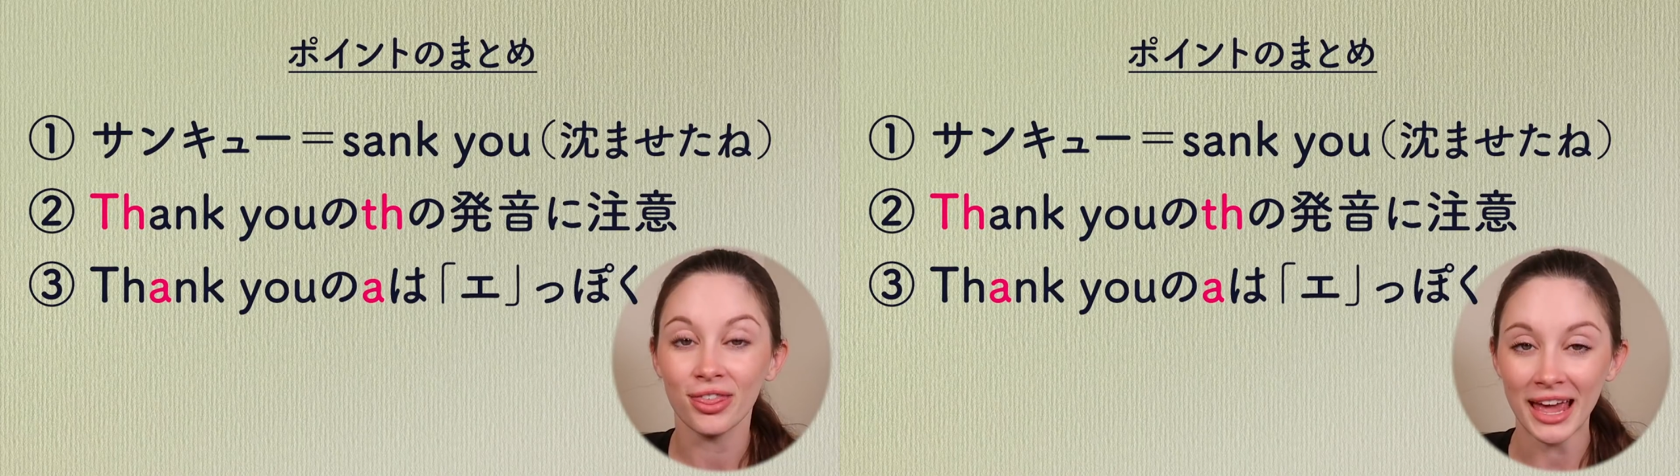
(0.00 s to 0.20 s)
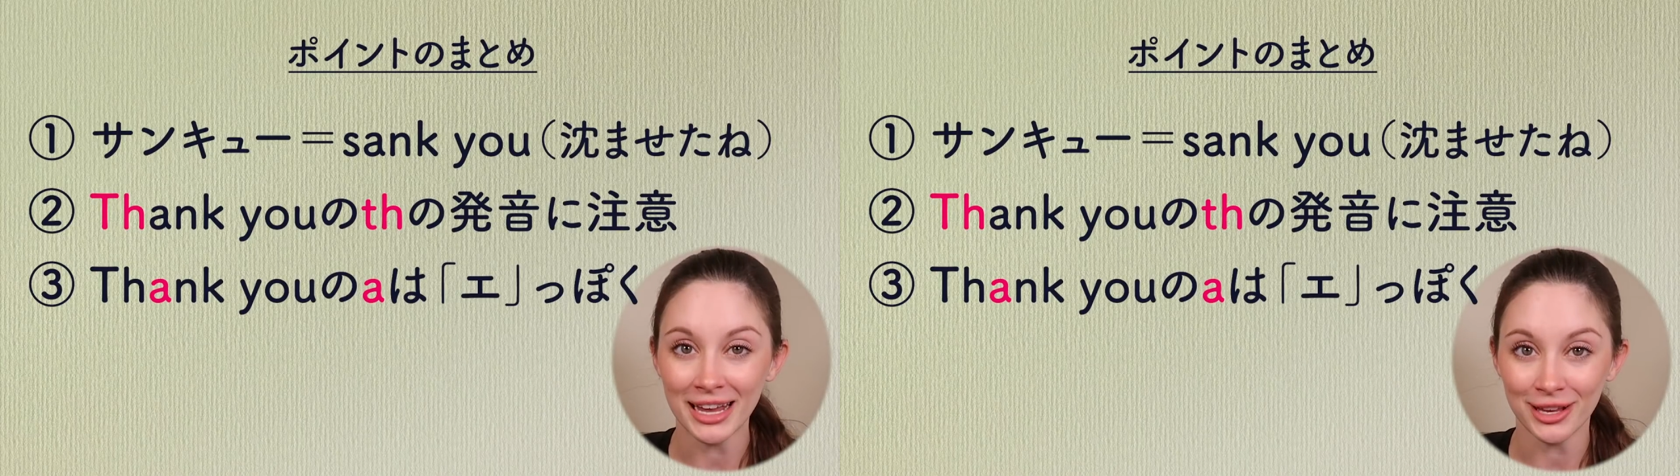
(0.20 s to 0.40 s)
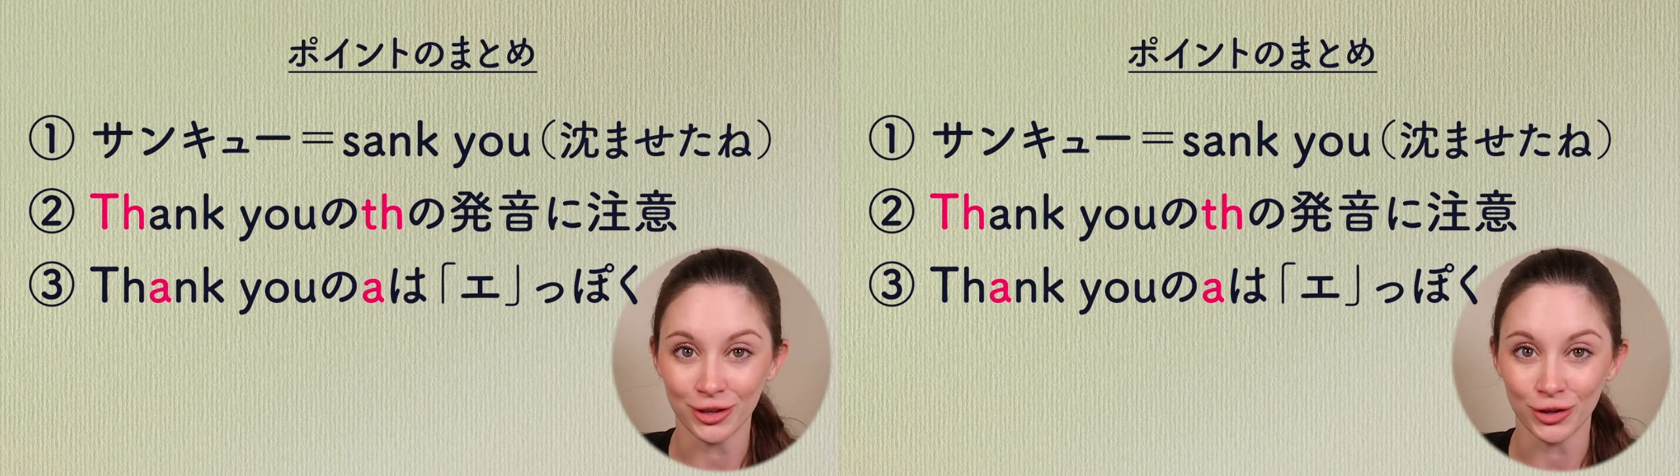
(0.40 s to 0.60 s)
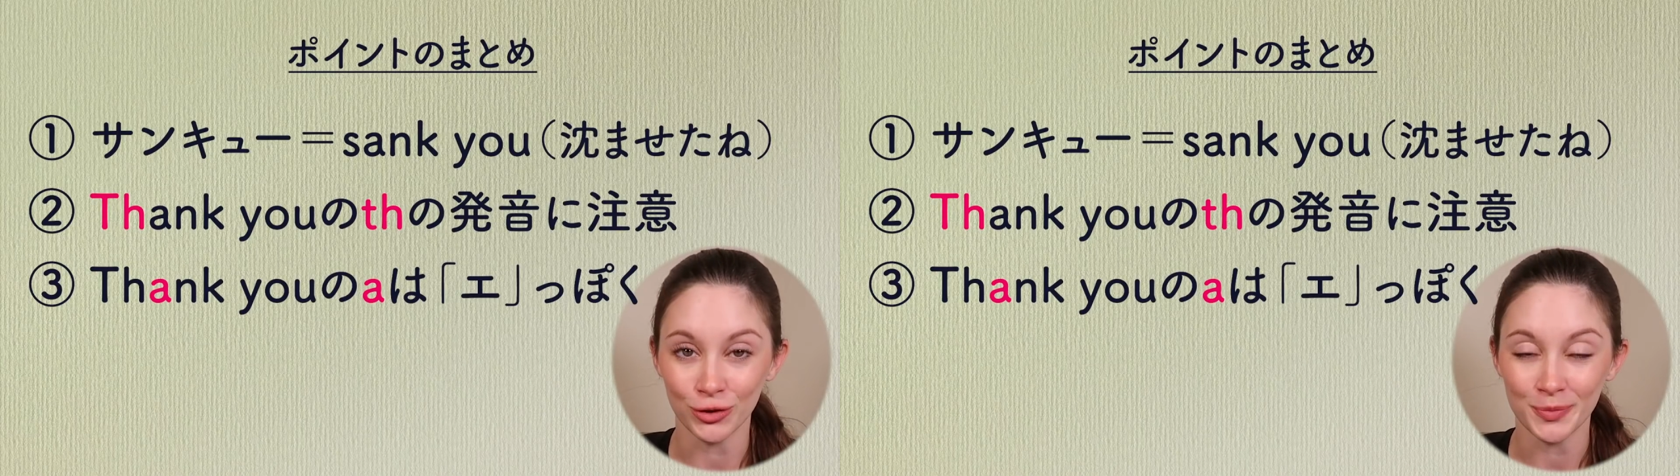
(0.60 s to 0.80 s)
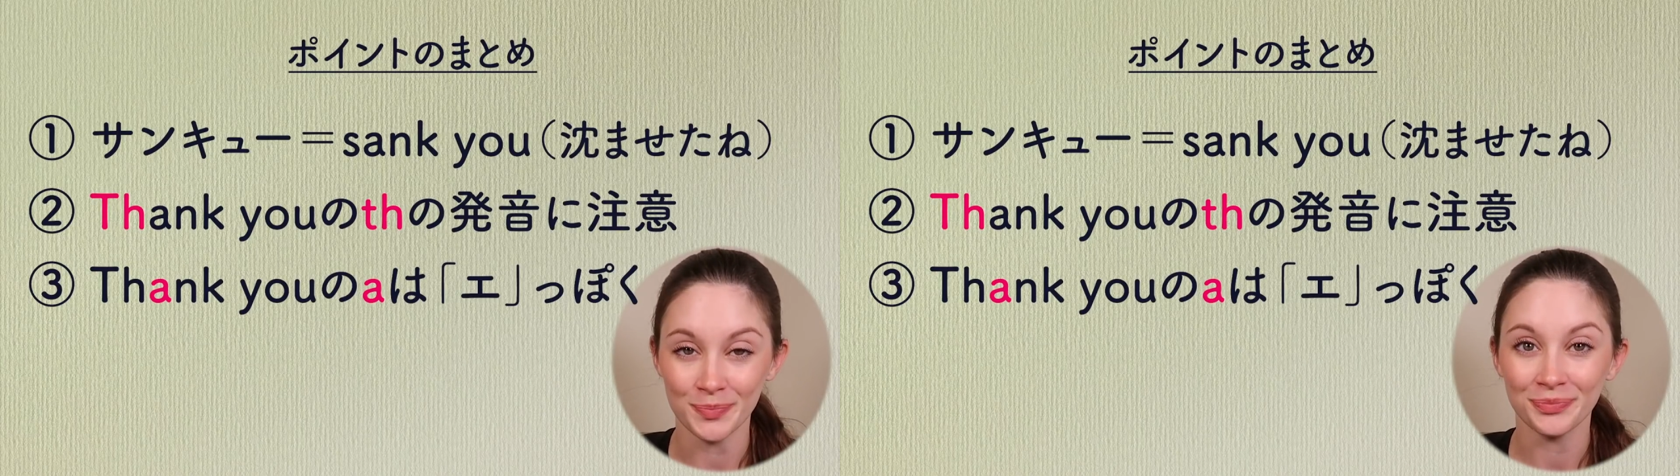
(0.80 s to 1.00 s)
Thank you.
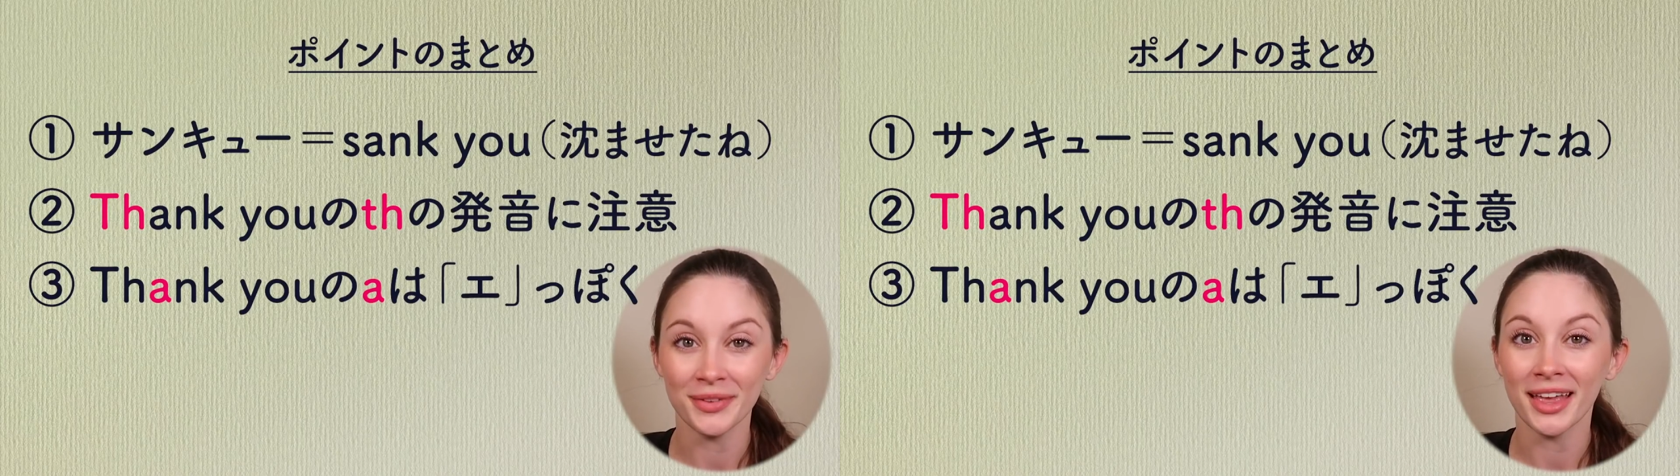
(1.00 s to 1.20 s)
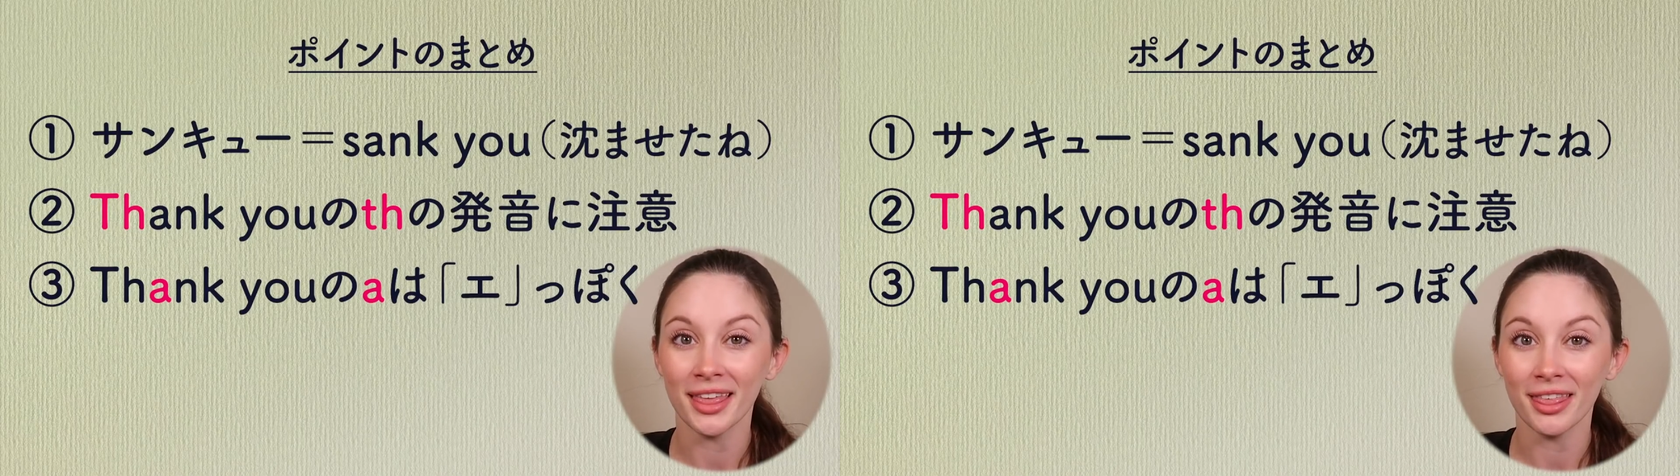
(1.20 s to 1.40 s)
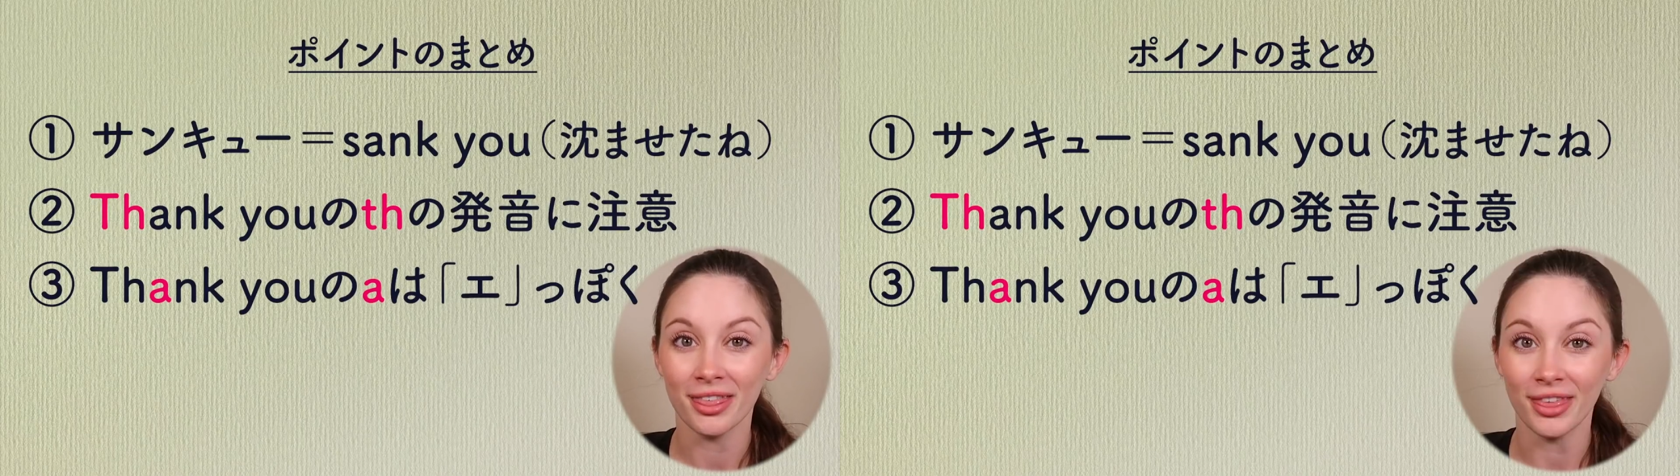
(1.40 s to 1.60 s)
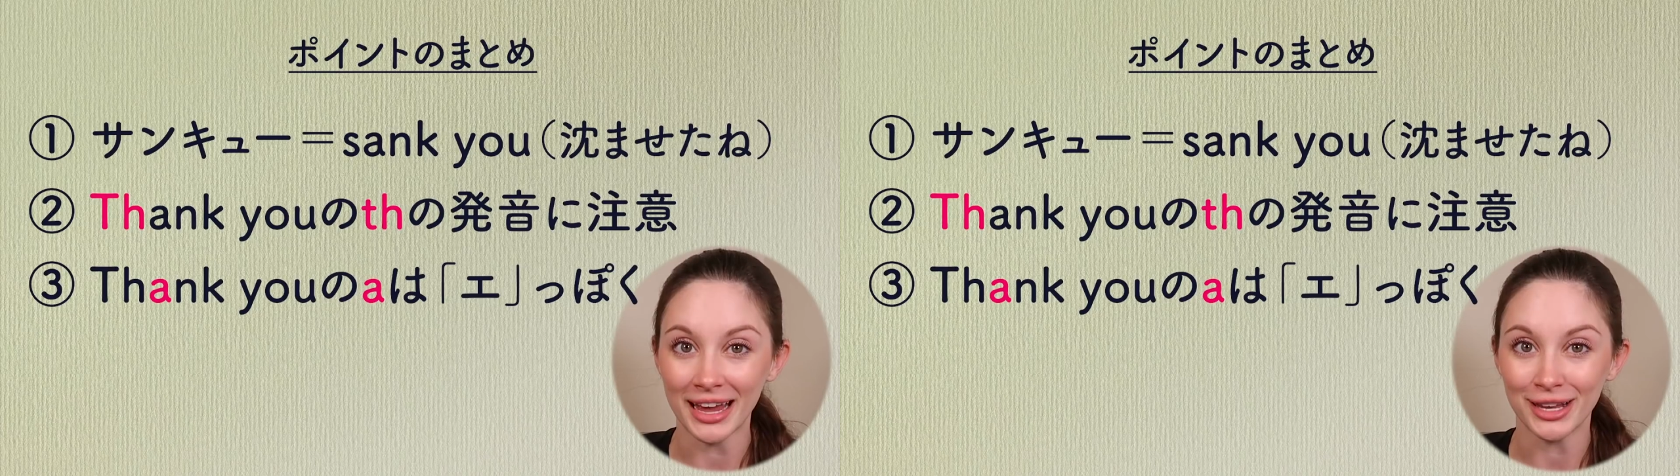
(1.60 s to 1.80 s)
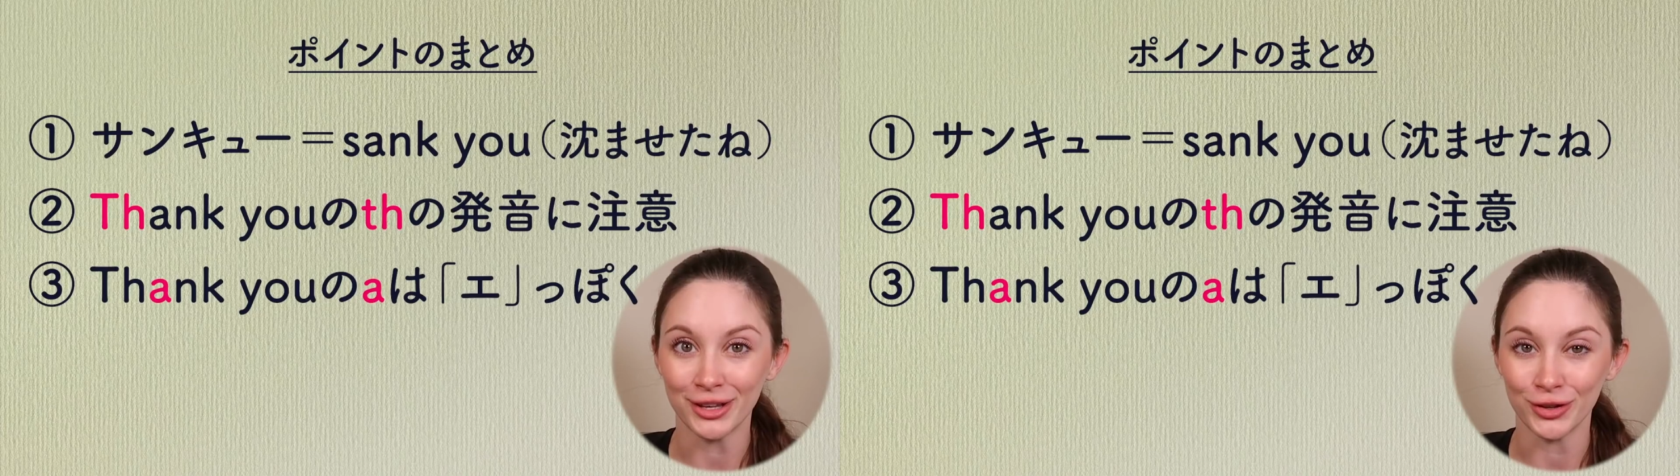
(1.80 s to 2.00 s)

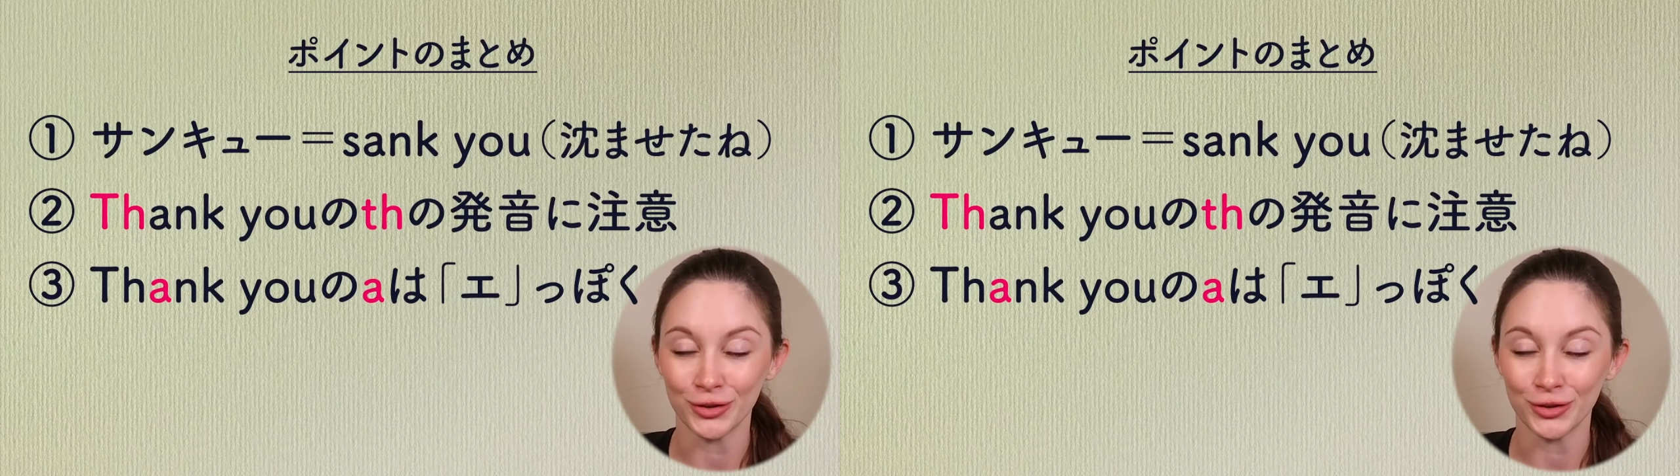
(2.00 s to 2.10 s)
Thank